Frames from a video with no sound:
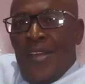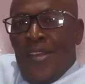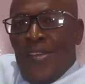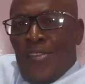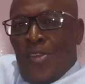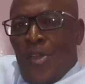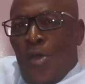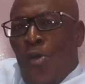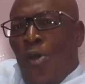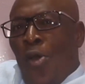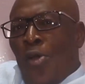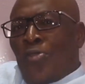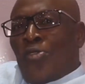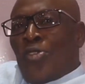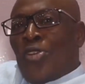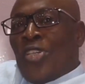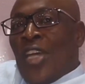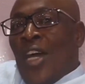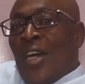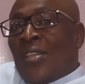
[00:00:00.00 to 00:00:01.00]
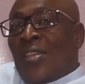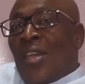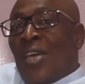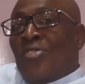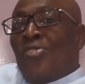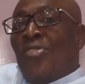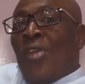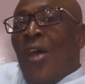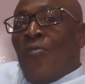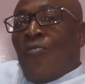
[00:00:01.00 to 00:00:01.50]
c'est lorsque j'ai
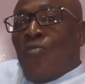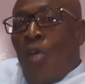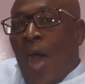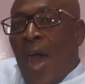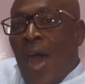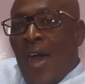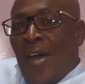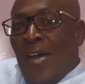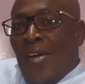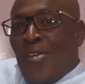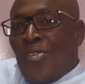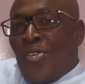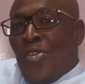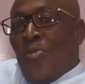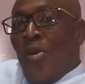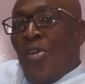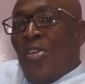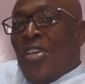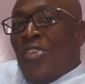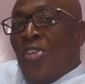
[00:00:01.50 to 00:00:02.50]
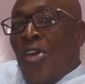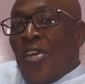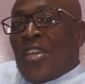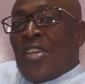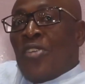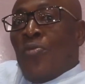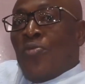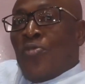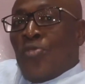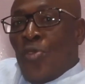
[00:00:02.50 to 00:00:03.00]
entendu la voix de mon leader
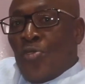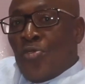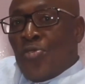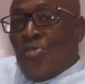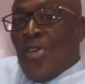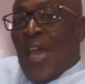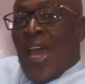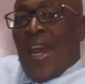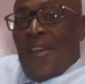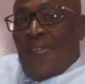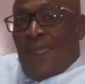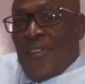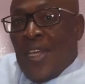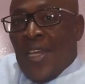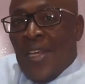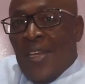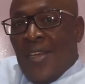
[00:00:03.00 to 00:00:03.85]
Guillaume Soro sur RFI,